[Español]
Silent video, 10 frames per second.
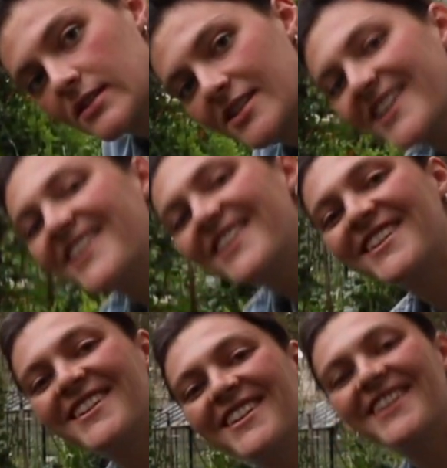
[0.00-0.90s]
No,
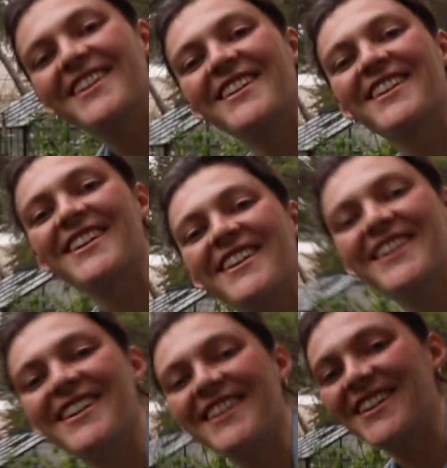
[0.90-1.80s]
observando tu
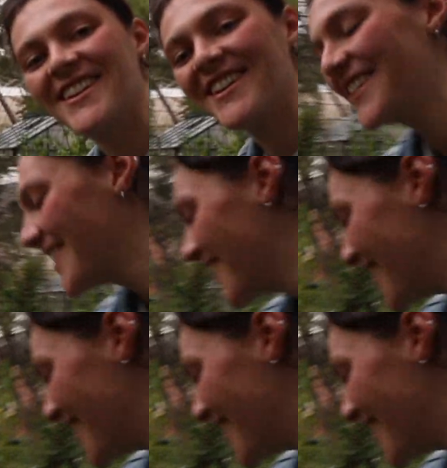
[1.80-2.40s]
precioso tipi.